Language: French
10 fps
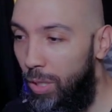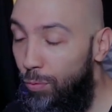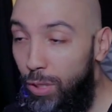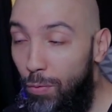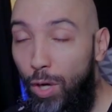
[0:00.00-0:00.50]
Il
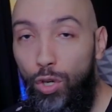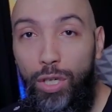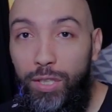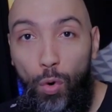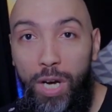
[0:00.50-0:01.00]
faut savoir que
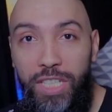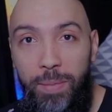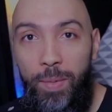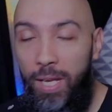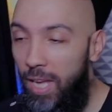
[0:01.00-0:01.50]
quand tu es au
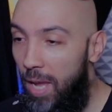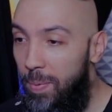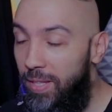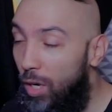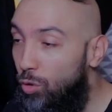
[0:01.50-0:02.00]
régime, eh
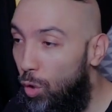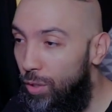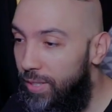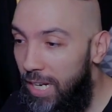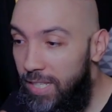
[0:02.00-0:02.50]
ben,
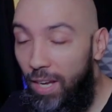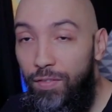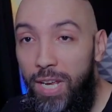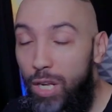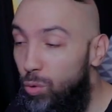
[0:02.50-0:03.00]
les
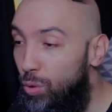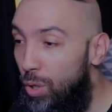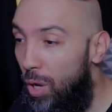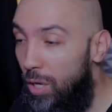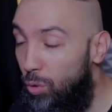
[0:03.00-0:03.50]
envies, elles sont,
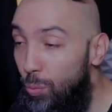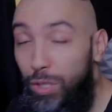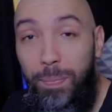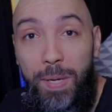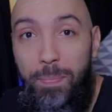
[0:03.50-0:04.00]
elles sont
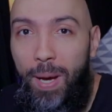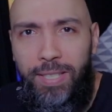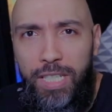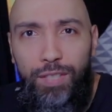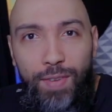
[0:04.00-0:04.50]
multipliées par
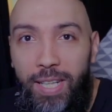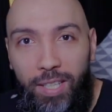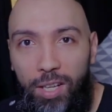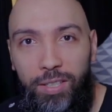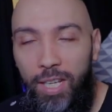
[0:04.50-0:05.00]
10, 20,
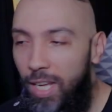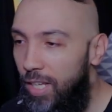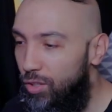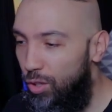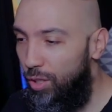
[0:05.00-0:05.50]
30.
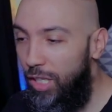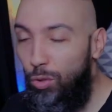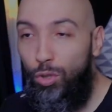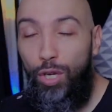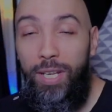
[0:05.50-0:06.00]
des
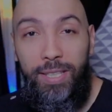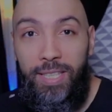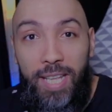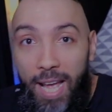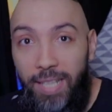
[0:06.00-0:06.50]
trucs
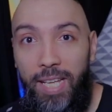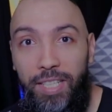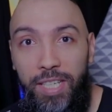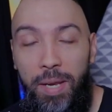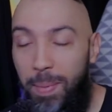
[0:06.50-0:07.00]
qui étaient
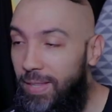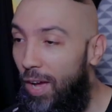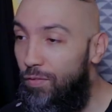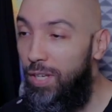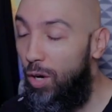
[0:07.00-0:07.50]
interdit, eh ben, tu
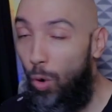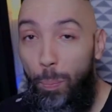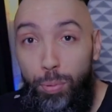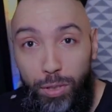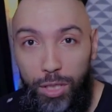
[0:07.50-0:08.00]
as envie
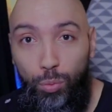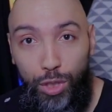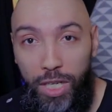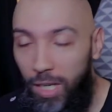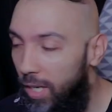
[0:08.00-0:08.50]
encore plus d'y
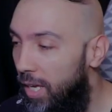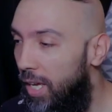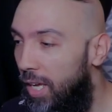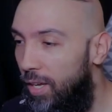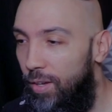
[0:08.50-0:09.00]
toucher.
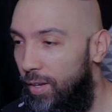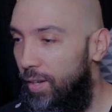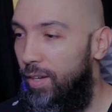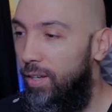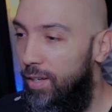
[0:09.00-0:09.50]

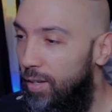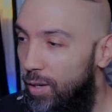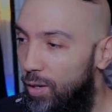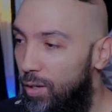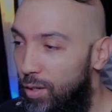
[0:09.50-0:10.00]

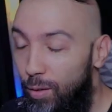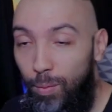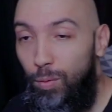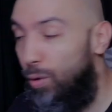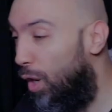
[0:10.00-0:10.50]
Euh,
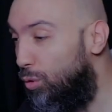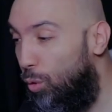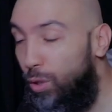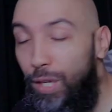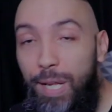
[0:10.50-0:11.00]

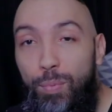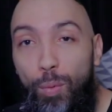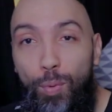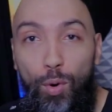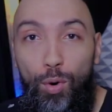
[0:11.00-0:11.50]
entre autres, les
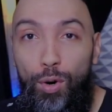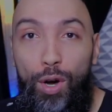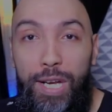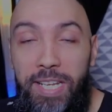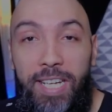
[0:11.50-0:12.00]

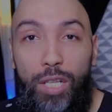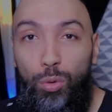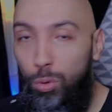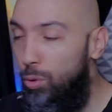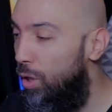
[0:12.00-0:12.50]
bonbons, euh, les
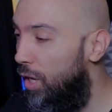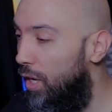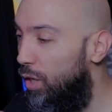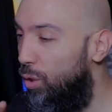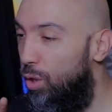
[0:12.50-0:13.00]
gâteaux,
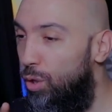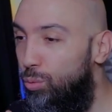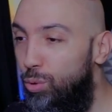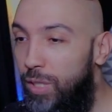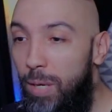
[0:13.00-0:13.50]
euh,
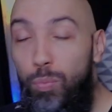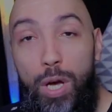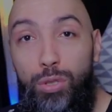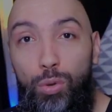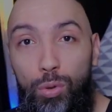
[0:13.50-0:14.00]
tout ce qui est
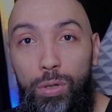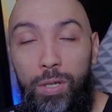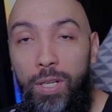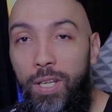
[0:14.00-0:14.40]
boisson.